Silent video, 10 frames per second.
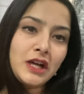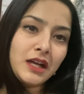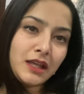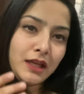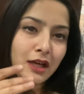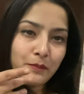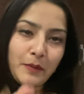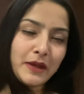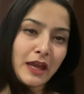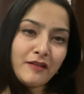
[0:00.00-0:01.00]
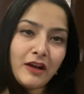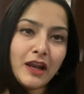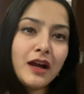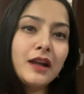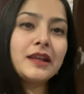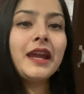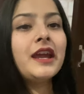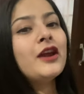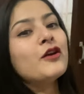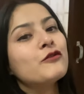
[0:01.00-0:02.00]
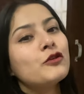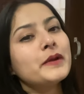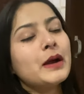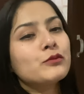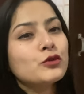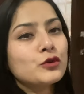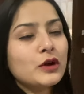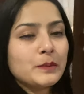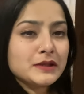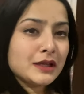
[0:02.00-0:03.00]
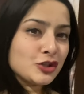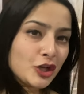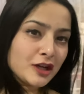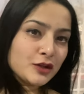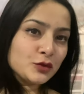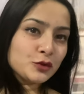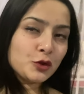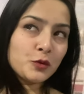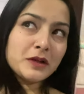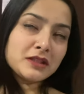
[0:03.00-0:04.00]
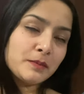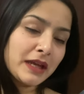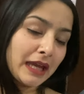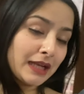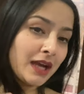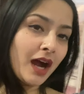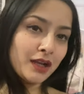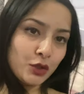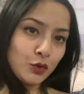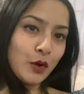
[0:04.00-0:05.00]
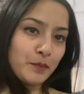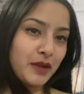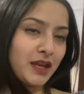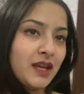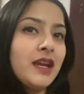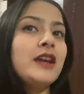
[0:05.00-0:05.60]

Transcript: लगा कि घर पे भी केक वगैरह काट के वो भी आपको आपके साथ शेयर कर दूँ तो बस अब मैं केक काटती हूँ अपने